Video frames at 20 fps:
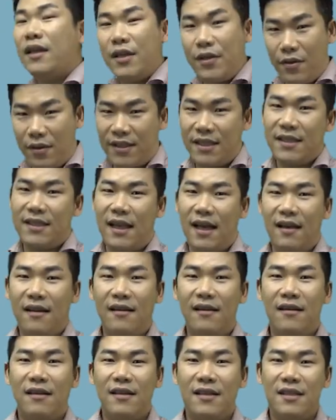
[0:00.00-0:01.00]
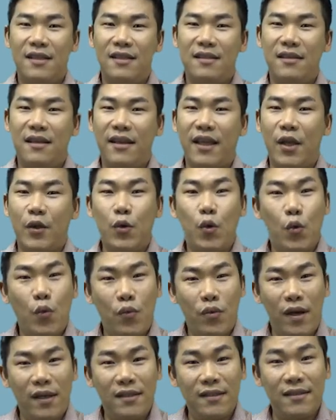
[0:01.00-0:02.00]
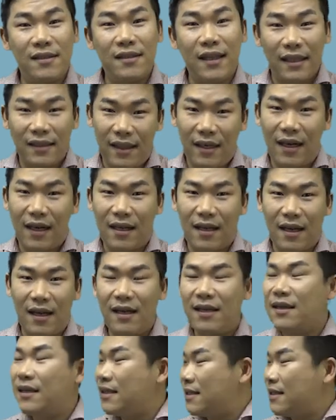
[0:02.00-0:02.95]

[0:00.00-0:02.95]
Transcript: 역시나 시장의 효과는 나타날까?